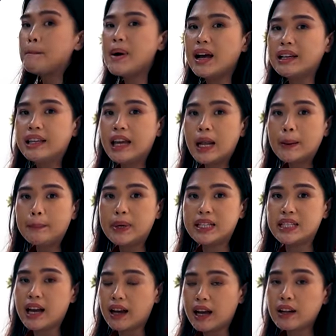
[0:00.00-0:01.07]
bagian
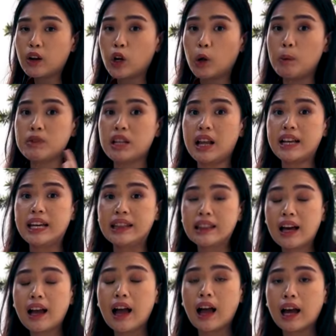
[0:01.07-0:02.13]
pijakan kalau misalnya
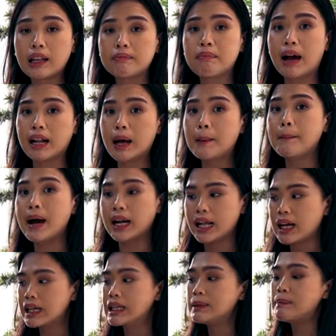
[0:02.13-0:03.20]
kita ngangkat
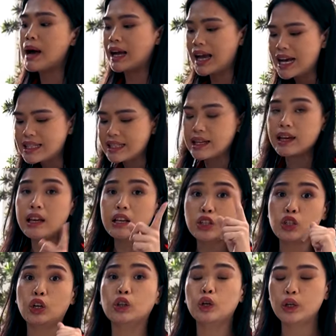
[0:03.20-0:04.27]
barang-barang ke bagasi
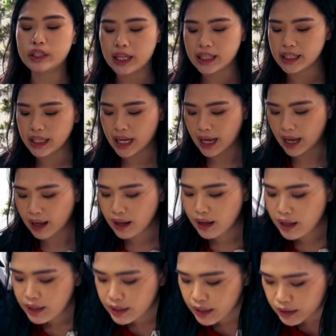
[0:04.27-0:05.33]
contohnya nih ya
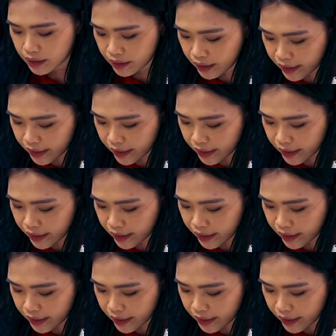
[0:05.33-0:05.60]
kita